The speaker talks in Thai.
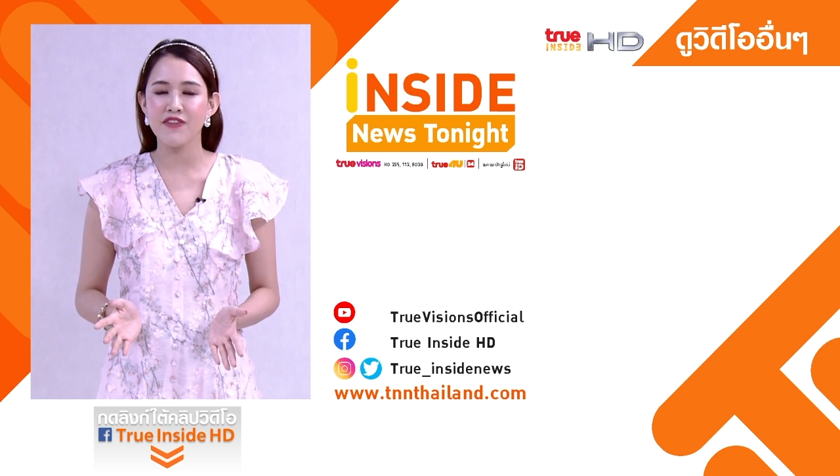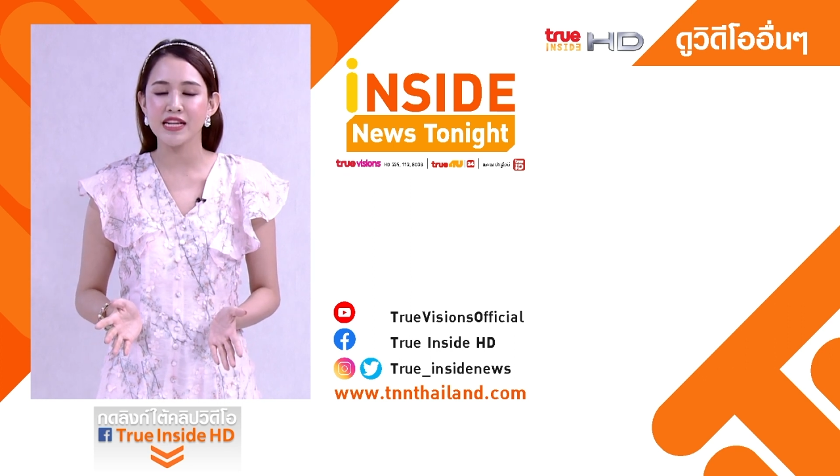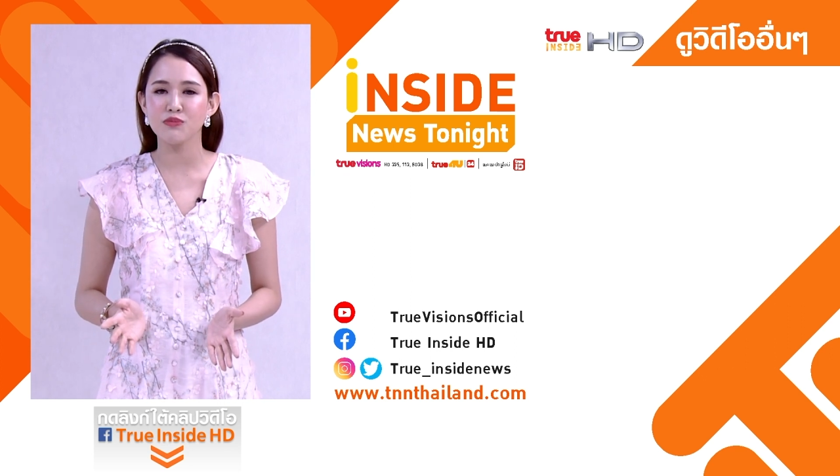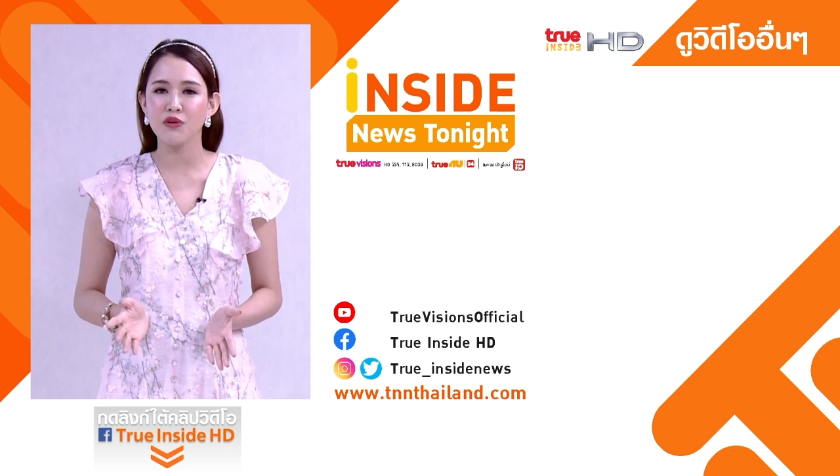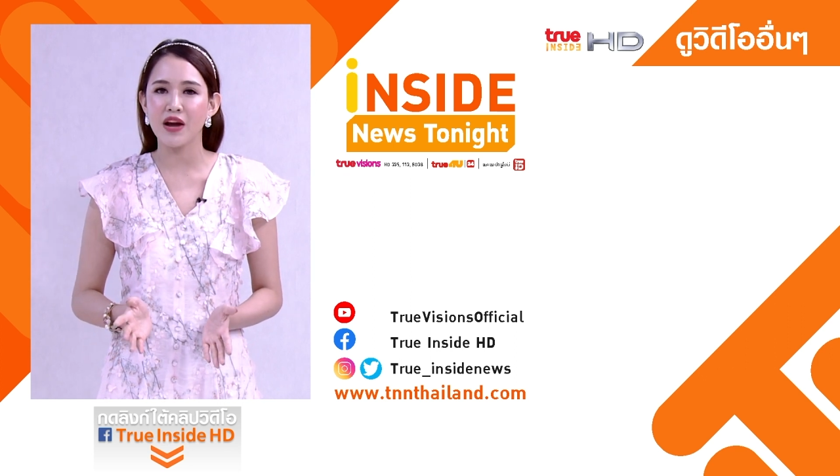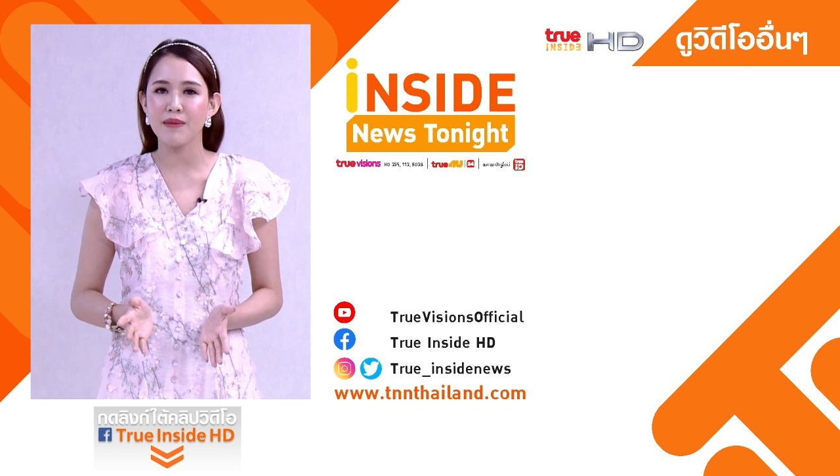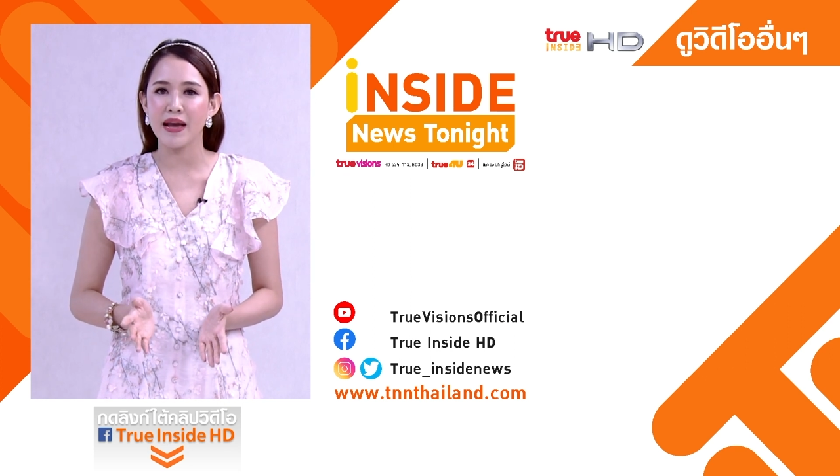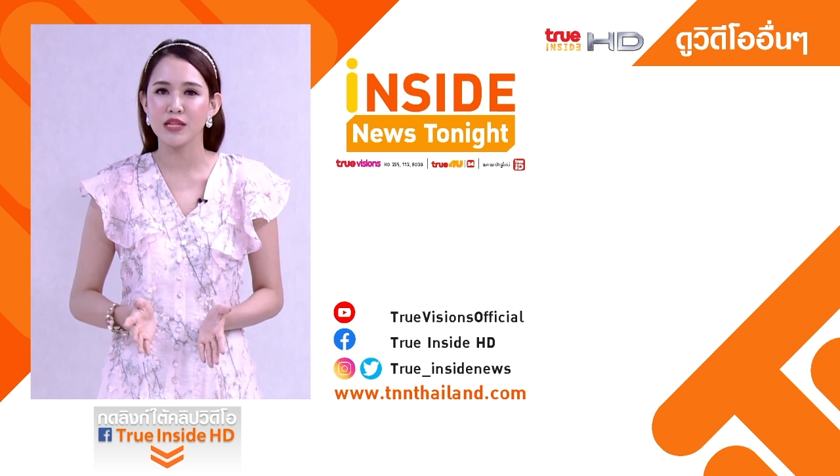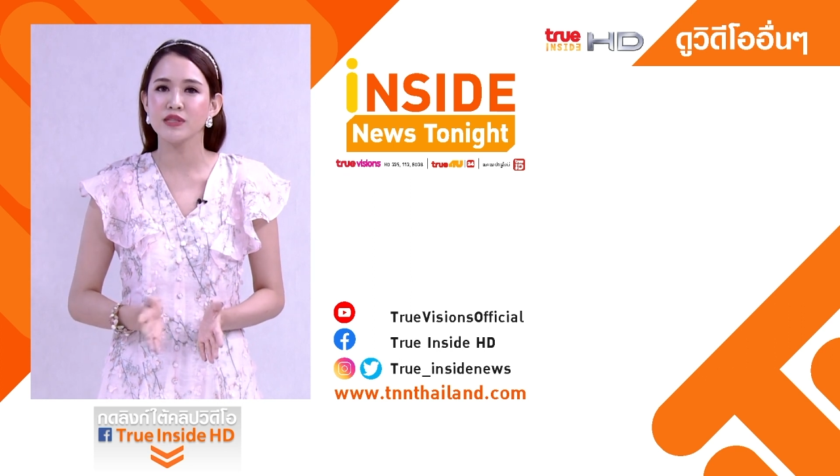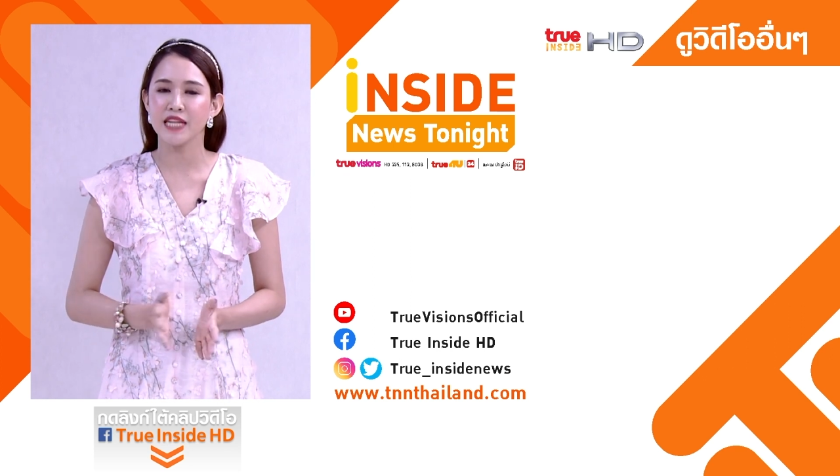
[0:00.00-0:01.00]
Facebook
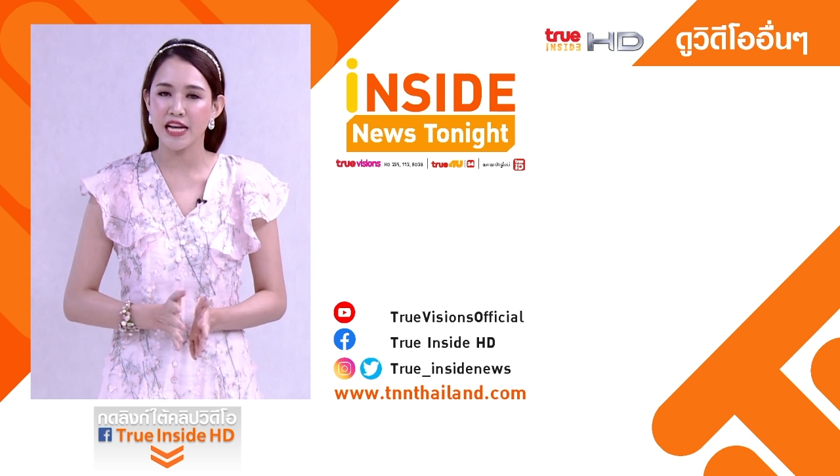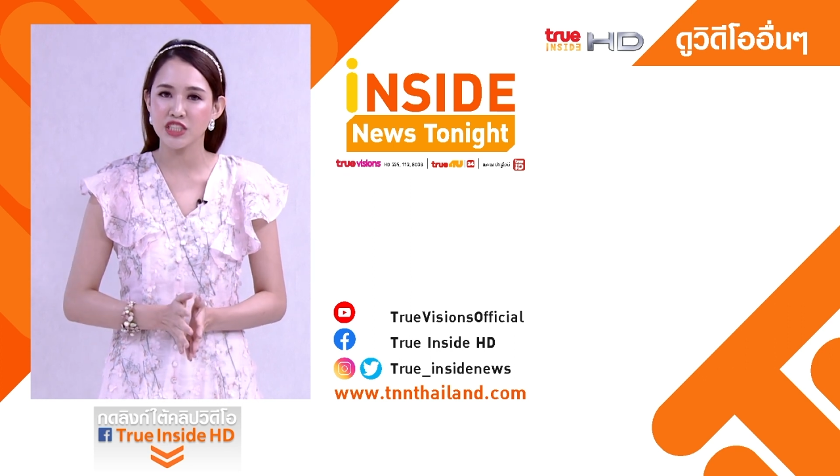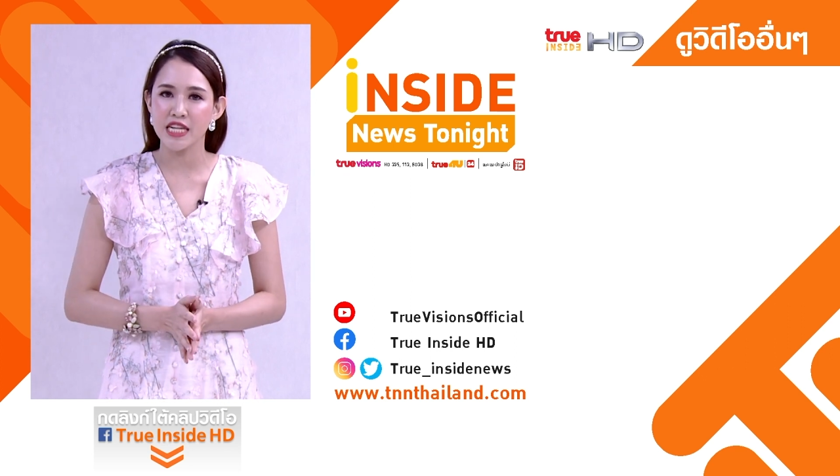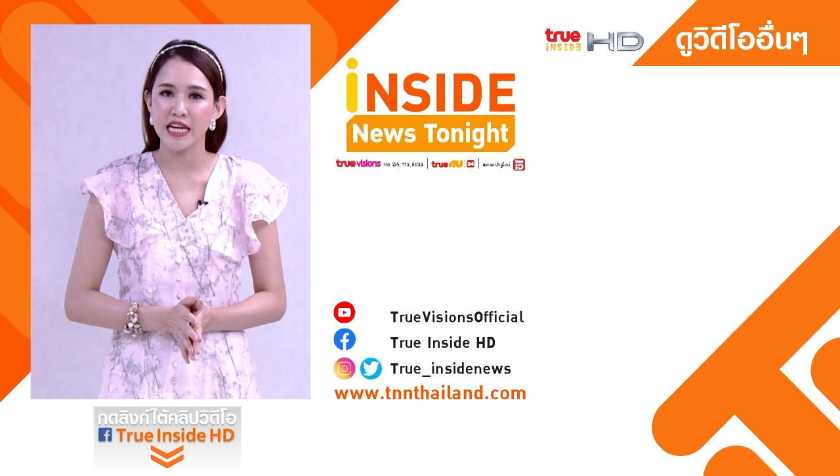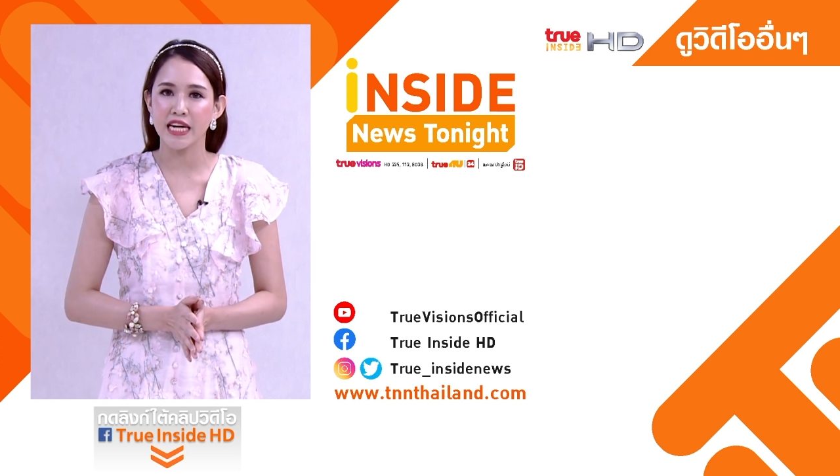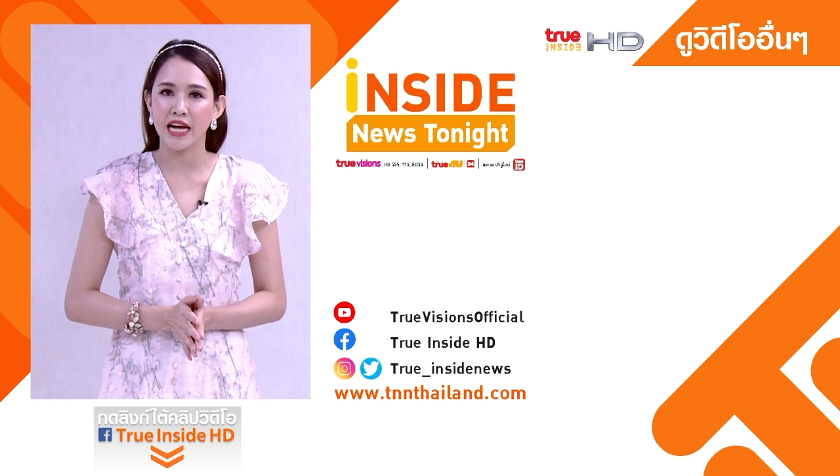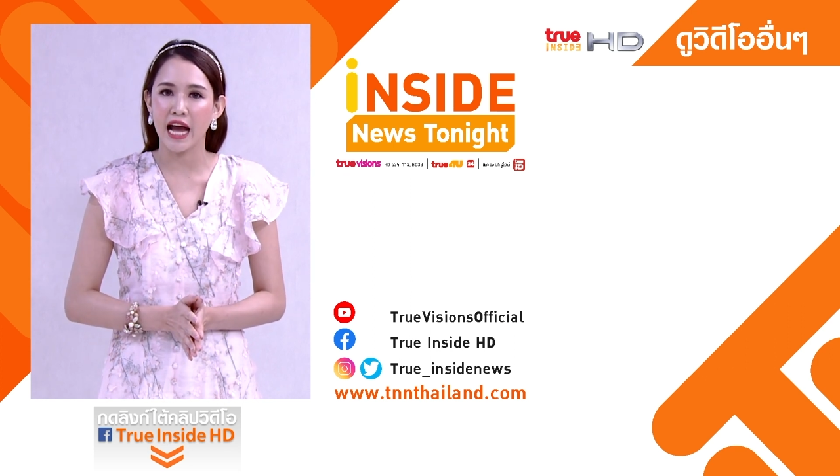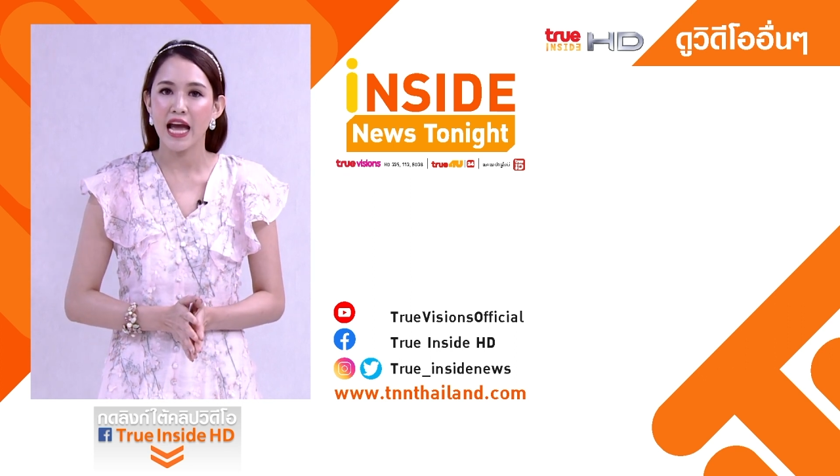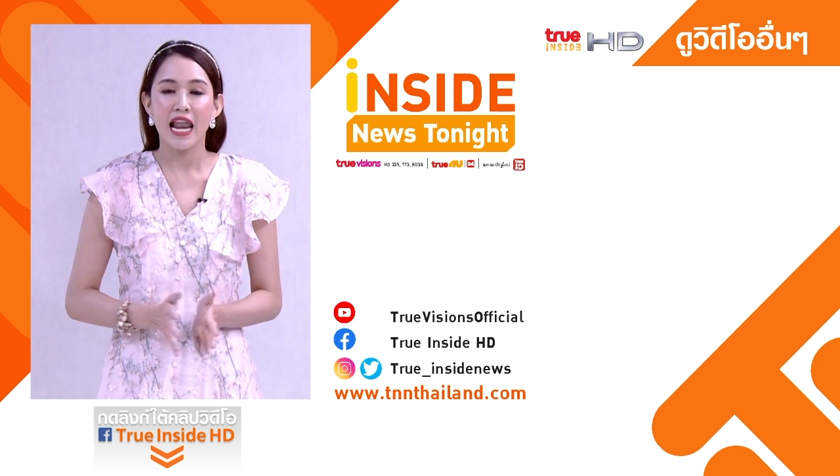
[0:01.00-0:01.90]
Fanpage True Insight HD นะคะ